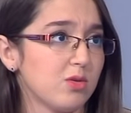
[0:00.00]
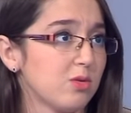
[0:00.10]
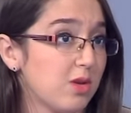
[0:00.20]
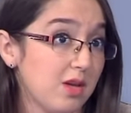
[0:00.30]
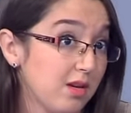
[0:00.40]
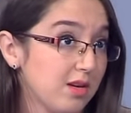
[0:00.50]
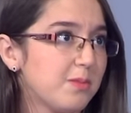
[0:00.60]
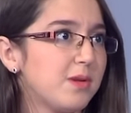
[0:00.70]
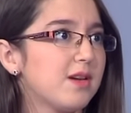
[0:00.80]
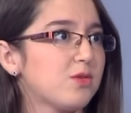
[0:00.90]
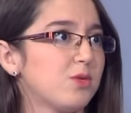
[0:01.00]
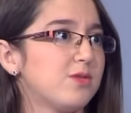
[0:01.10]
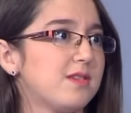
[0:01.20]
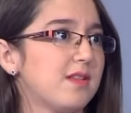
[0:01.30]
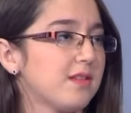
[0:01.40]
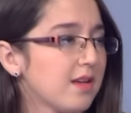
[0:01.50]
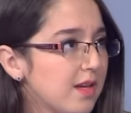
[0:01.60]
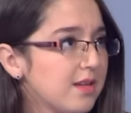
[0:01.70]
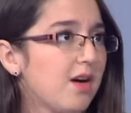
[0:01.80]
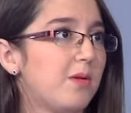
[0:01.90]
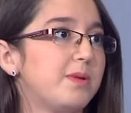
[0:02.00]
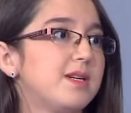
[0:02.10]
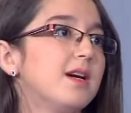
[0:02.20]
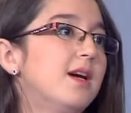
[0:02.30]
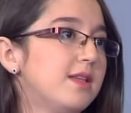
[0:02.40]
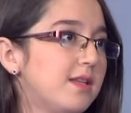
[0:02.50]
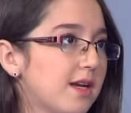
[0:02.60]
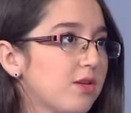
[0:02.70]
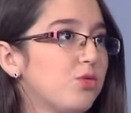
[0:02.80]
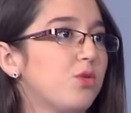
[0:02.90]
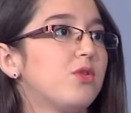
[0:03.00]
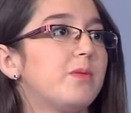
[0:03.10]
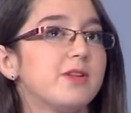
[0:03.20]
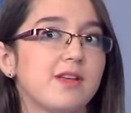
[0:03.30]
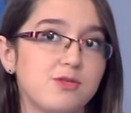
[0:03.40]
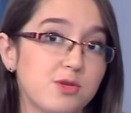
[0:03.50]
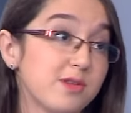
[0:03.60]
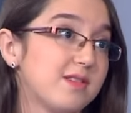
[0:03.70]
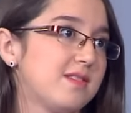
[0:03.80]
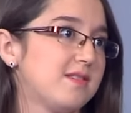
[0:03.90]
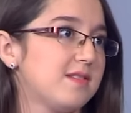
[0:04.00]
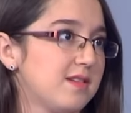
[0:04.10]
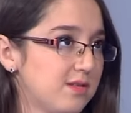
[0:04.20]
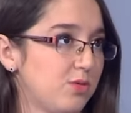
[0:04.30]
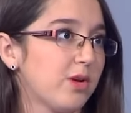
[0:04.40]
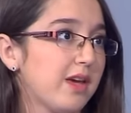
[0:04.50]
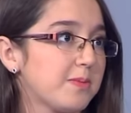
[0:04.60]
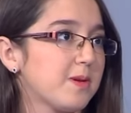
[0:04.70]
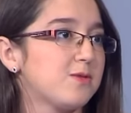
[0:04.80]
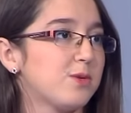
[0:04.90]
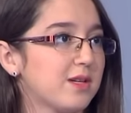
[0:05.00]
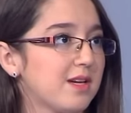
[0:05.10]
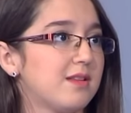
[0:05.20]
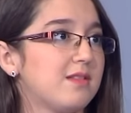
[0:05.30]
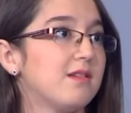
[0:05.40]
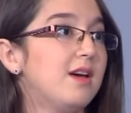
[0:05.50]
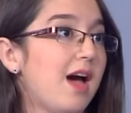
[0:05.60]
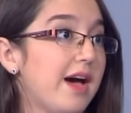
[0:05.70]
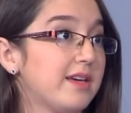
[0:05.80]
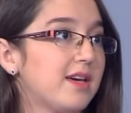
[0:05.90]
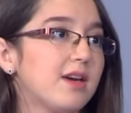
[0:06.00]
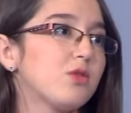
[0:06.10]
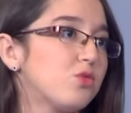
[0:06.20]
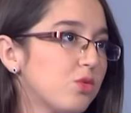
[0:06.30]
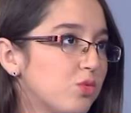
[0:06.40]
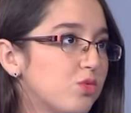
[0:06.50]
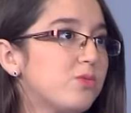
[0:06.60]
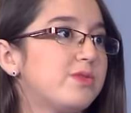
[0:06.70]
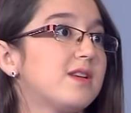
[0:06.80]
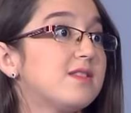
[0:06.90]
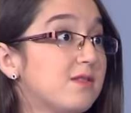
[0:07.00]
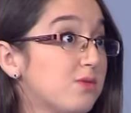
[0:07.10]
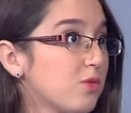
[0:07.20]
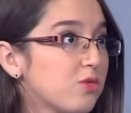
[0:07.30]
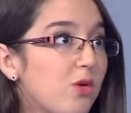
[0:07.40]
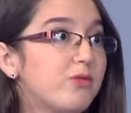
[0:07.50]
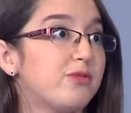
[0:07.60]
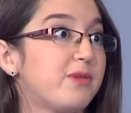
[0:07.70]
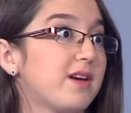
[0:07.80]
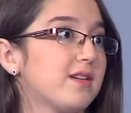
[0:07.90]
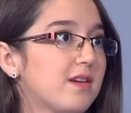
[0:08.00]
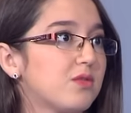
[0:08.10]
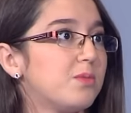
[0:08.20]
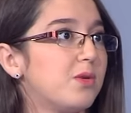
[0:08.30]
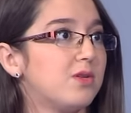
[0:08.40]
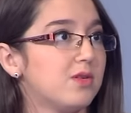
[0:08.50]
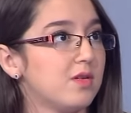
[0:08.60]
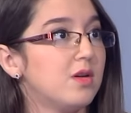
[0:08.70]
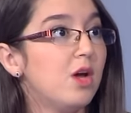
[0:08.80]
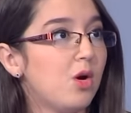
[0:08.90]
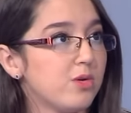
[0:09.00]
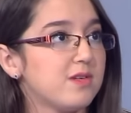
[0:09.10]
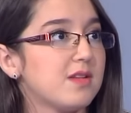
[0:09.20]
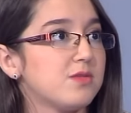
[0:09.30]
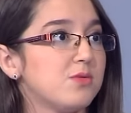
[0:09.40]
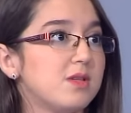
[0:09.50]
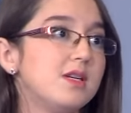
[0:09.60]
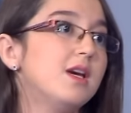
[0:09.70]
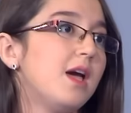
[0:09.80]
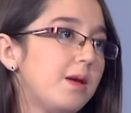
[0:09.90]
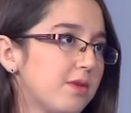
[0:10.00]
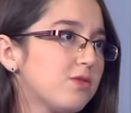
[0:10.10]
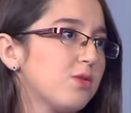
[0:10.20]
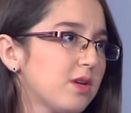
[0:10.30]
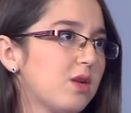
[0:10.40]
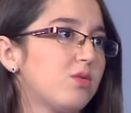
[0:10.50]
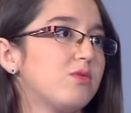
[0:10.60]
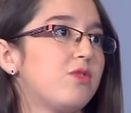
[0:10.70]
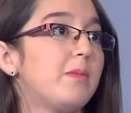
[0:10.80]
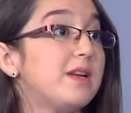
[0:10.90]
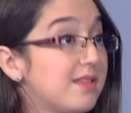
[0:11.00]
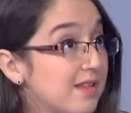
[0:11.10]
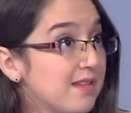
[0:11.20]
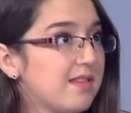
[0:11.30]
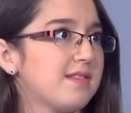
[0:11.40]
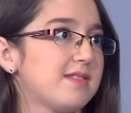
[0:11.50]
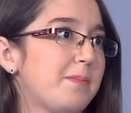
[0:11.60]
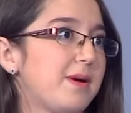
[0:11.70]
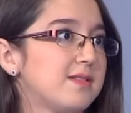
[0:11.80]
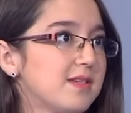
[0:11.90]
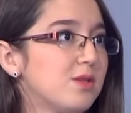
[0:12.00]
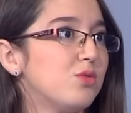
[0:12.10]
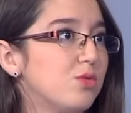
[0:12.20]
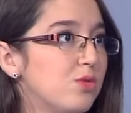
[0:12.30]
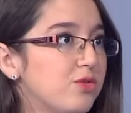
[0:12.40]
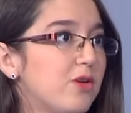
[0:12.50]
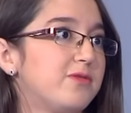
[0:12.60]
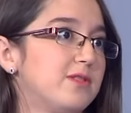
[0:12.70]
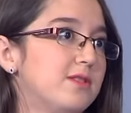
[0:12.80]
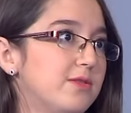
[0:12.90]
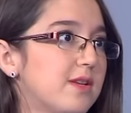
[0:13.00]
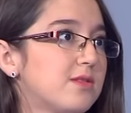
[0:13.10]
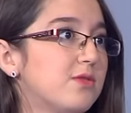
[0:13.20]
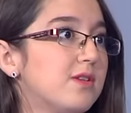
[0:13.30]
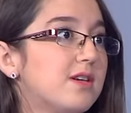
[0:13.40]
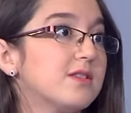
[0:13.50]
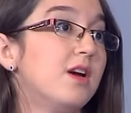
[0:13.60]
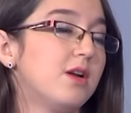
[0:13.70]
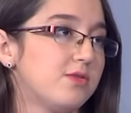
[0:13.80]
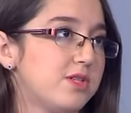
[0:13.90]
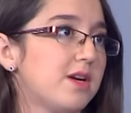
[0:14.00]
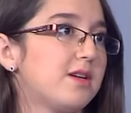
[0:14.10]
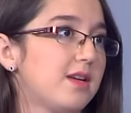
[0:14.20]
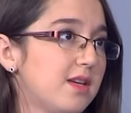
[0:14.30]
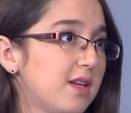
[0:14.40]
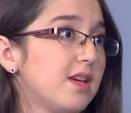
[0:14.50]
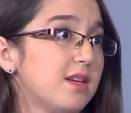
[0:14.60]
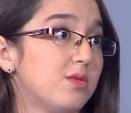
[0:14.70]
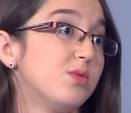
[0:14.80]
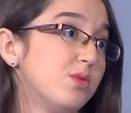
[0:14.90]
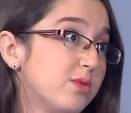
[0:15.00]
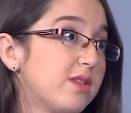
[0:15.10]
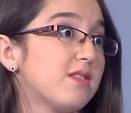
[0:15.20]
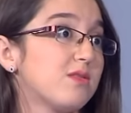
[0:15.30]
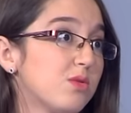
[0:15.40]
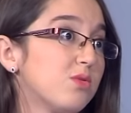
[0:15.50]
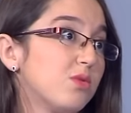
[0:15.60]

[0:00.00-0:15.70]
qui est expliqué sur le site internet à remplir, des lettres de recommandation, des essais, donc expressions écrites à écrire sur nos objectifs, sur ce qu'on veut faire exactement aux États-Unis. Et bien sûr, quelques formalités, des tests à passer, le, TOEFL, le test de mhm. langue, le GRE qui est le, test de